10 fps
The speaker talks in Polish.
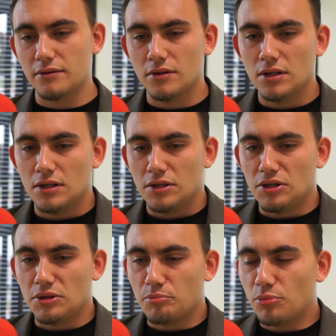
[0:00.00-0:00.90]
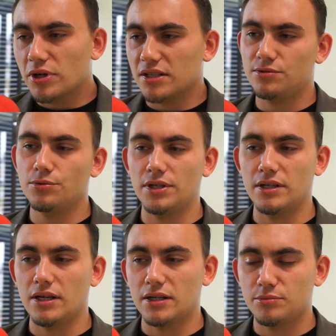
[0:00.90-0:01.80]
e,
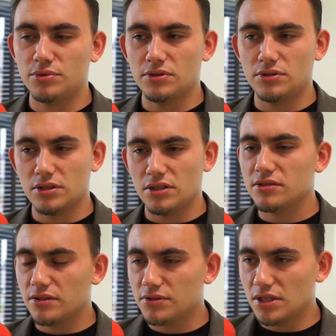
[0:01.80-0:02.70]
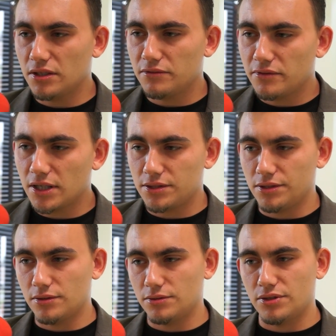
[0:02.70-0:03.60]
pokazuje jakby, że jestem w stanie
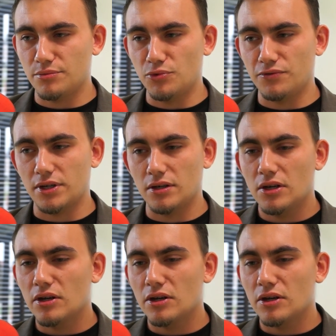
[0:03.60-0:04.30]
wywalczyć to, o czym mówię.